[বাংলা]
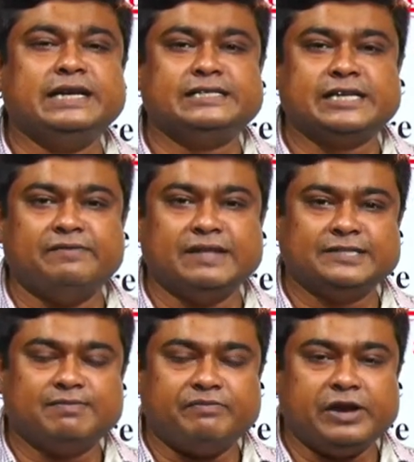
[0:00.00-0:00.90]
ডিস্টারবেন্স
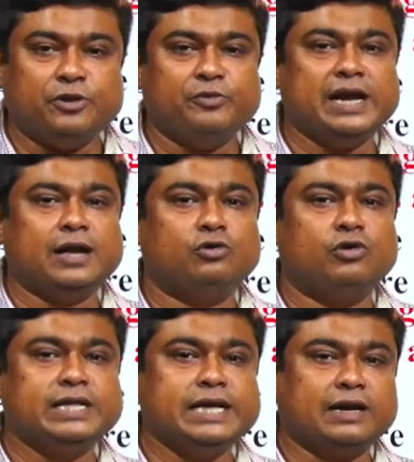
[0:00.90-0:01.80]
বা ফেনোমেনাগুলো
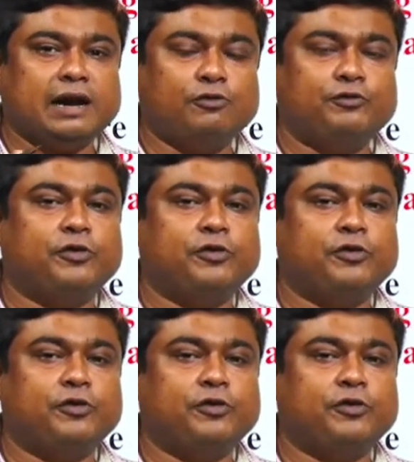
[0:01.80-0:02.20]
এই যে ক্লাউড